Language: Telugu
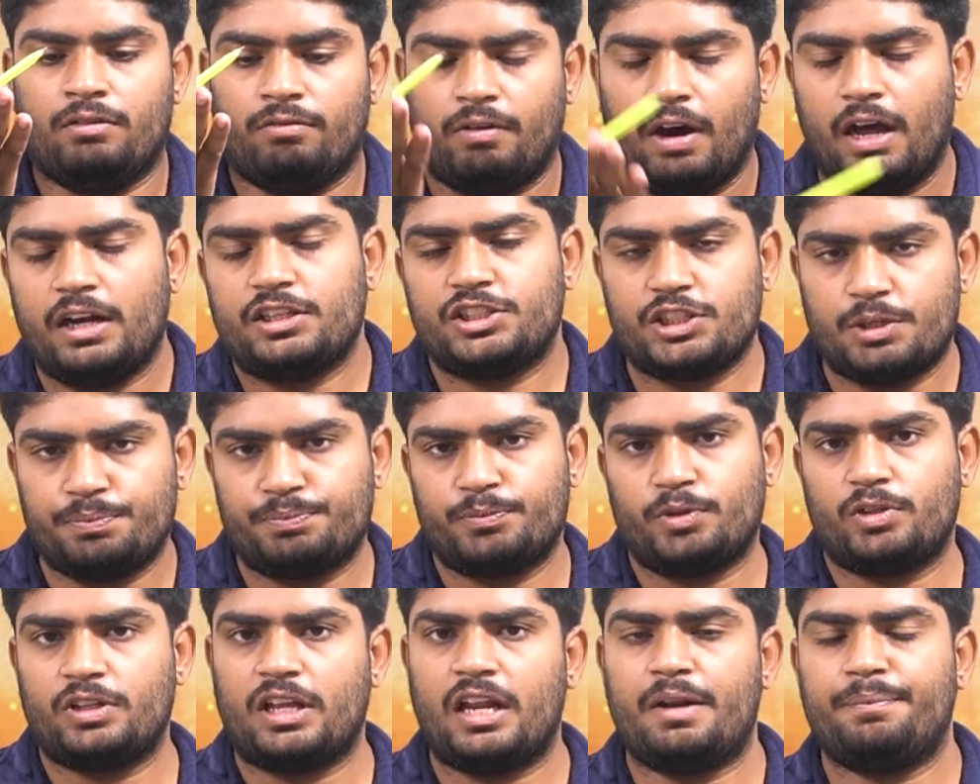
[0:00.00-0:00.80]
వాళ్ళు
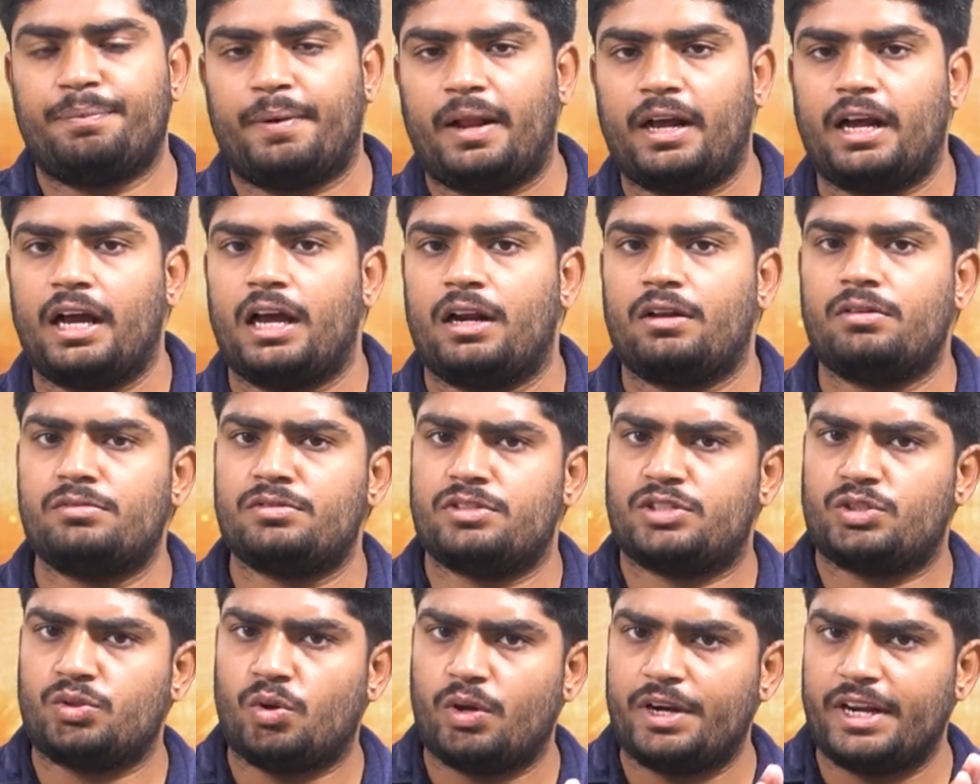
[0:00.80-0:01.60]
చెప్తున్న దాని ప్రకారం
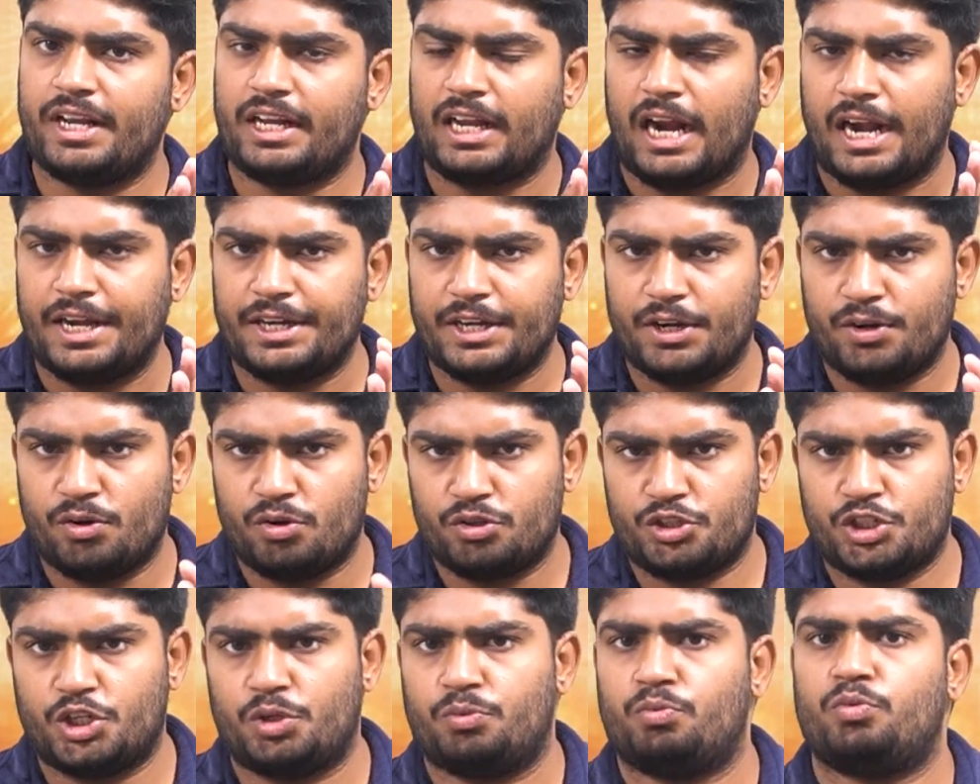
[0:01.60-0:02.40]
స్టోరీ
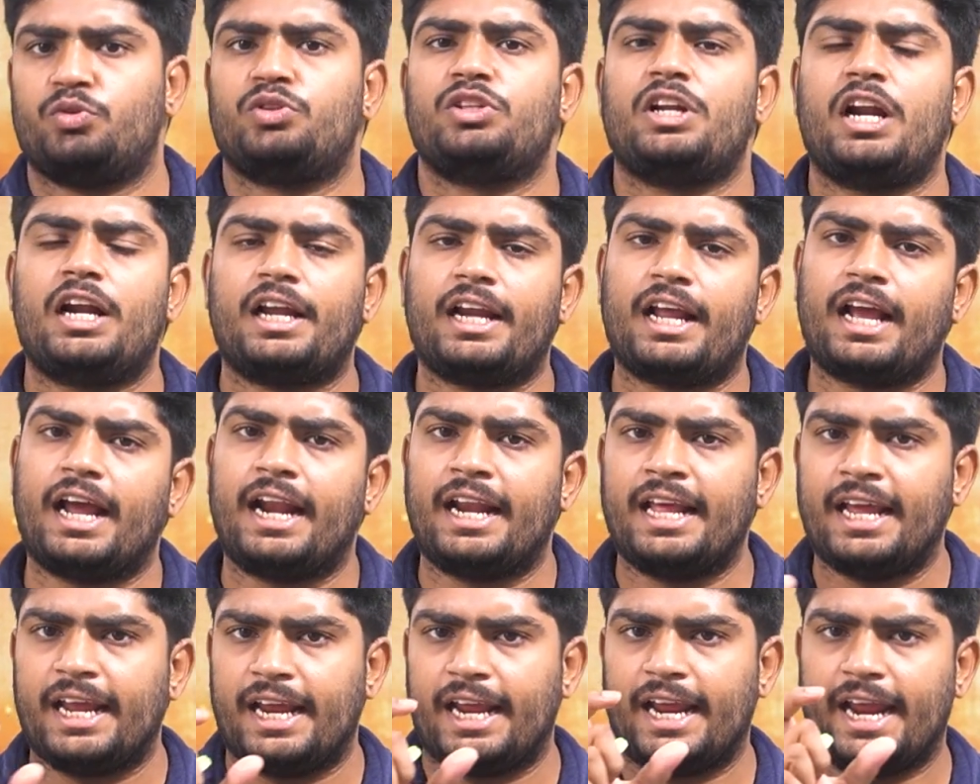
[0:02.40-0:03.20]
కంటిన్యూషన్
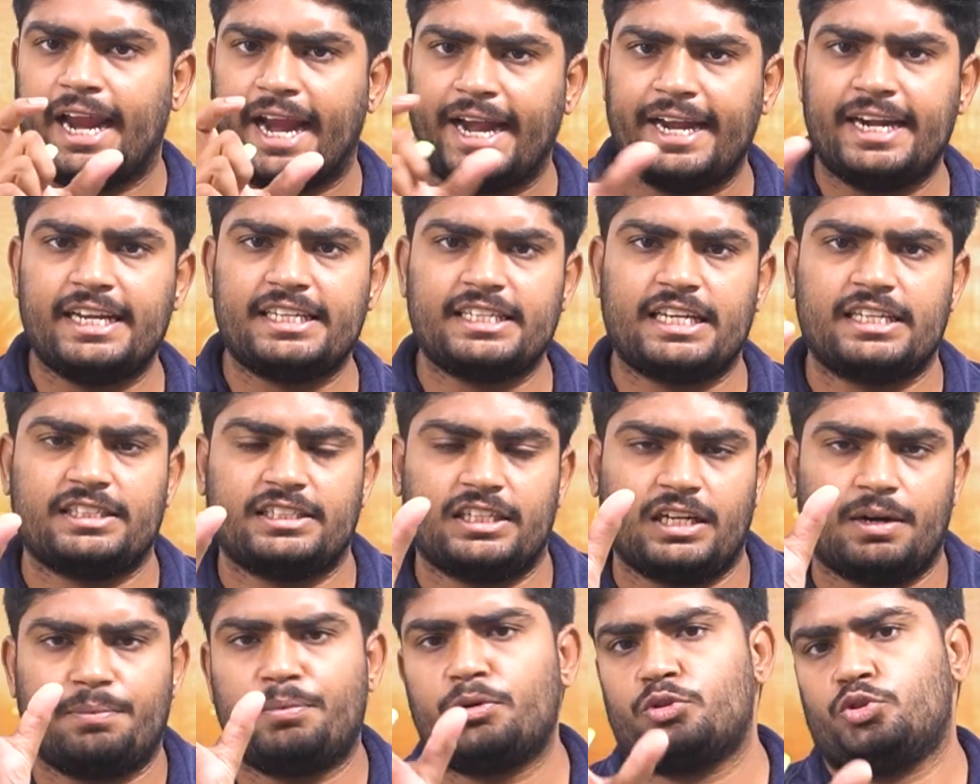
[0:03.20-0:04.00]
ఉన్నట్లుగానే ఎండ్
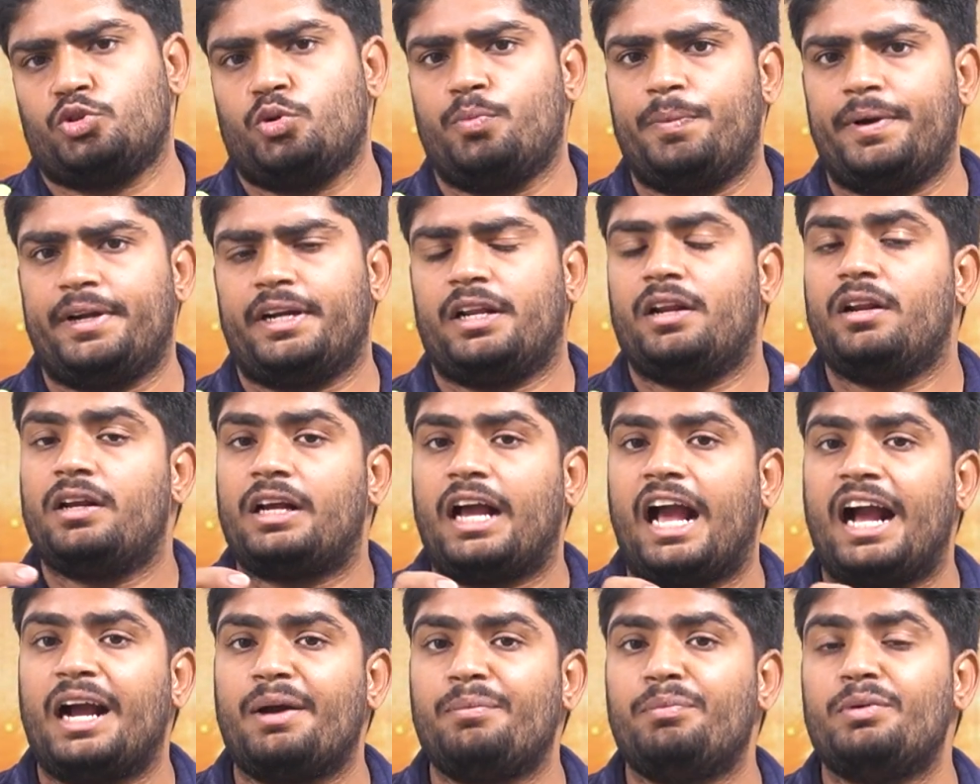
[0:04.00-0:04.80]
చేసేటప్పుడు చూపెట్టారు
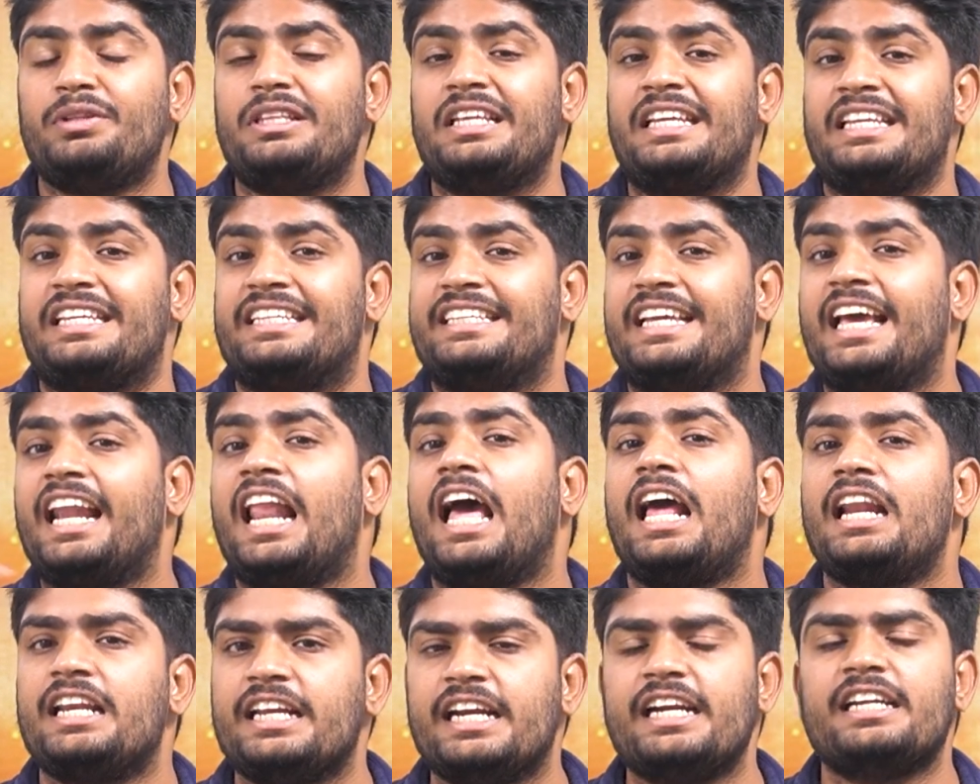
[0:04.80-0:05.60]
కాకపోతే
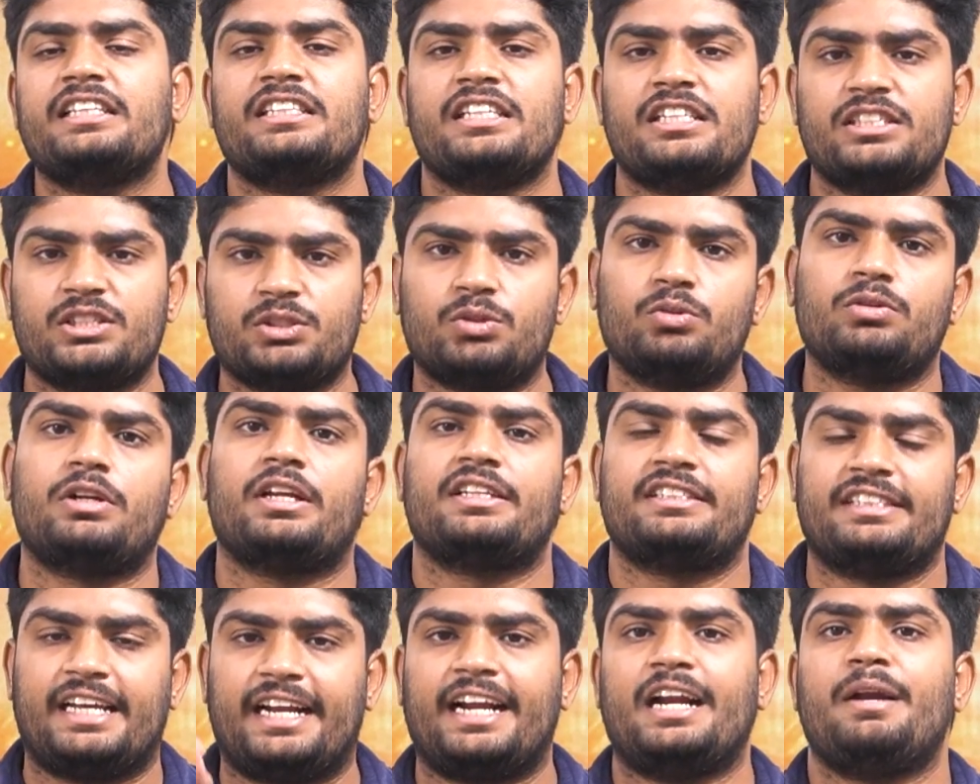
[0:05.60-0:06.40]
ఎలా లీడ్
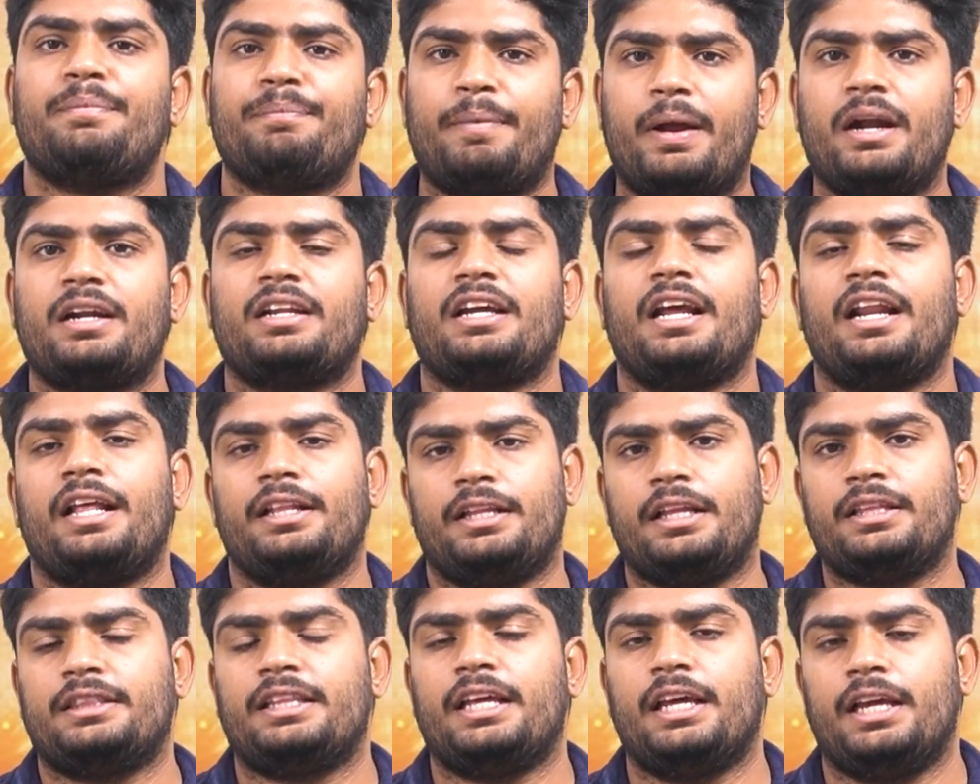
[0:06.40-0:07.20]
తీసుకుంటారు సెకండ్ పార్ట్
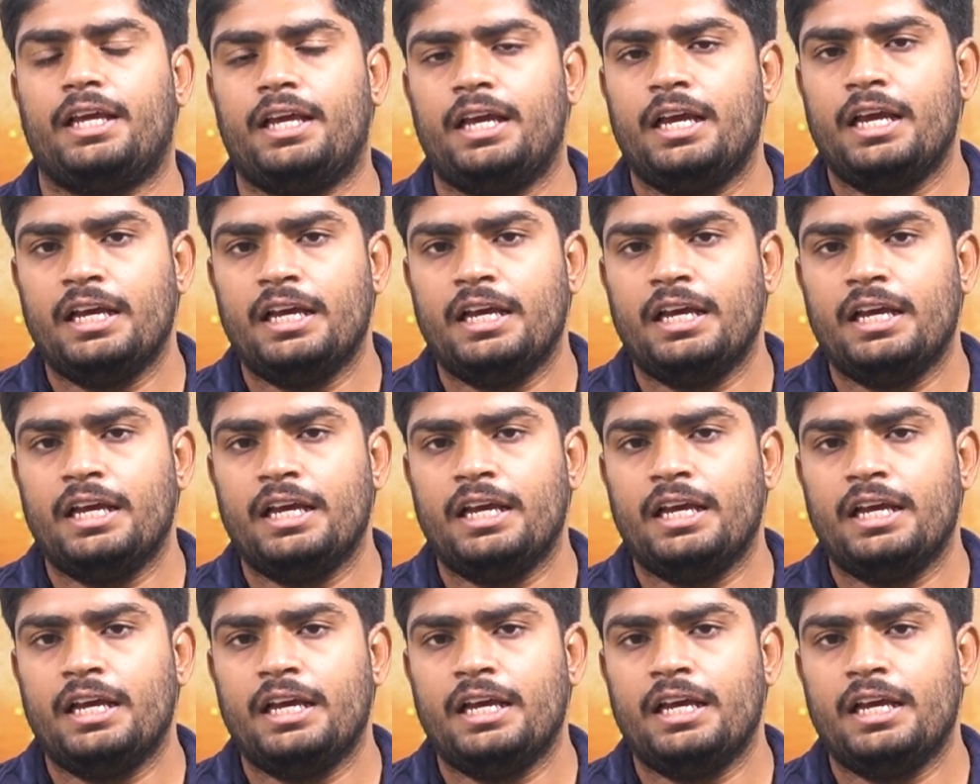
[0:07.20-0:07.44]
అనేది అయితే